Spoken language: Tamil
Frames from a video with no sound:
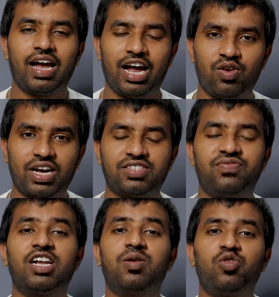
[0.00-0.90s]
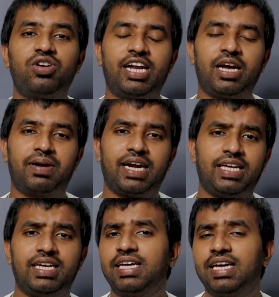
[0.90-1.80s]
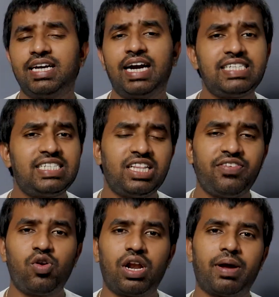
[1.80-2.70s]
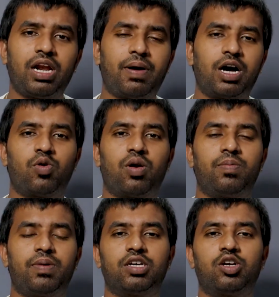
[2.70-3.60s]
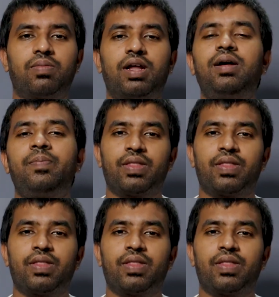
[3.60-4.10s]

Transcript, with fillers: ஹலோ கைஸ் வெல்கம் டு டெக் பிரைனி கைஸ் இந்த வீடியோ நம்ம என்ன பார்க்க போறோம் அப்படின்னு பார்த்துக்கிட்டோம்னா